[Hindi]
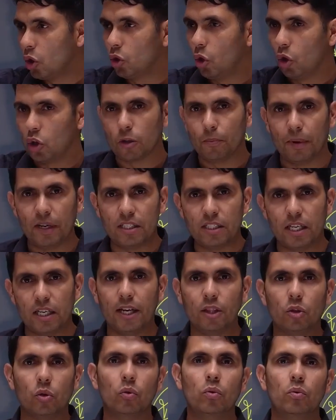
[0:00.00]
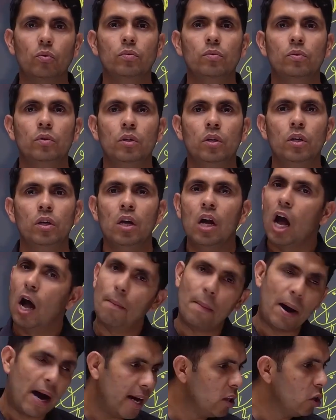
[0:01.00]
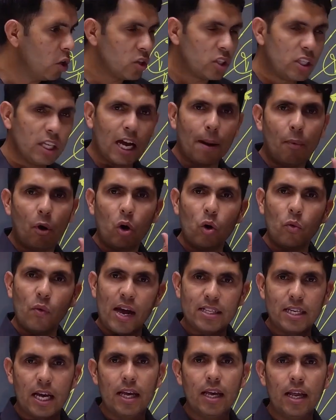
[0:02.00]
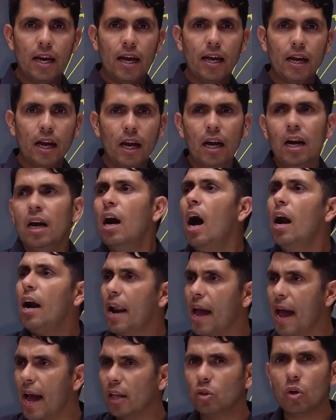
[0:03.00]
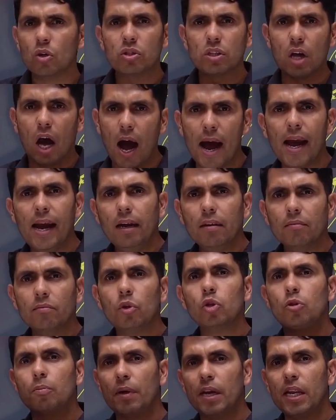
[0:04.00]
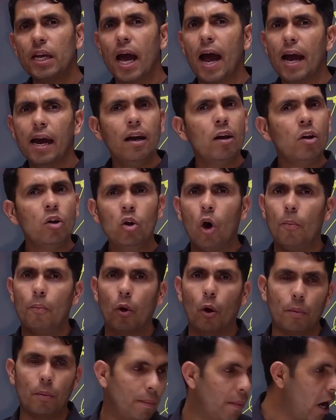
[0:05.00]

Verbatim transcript: दोस्त बन जाए तो हमारी दोस्ती का बॉन्ड वैसा ही रहेगा हाँ नया दोस्त आए दुश्मनी आए नो प्रॉब्लम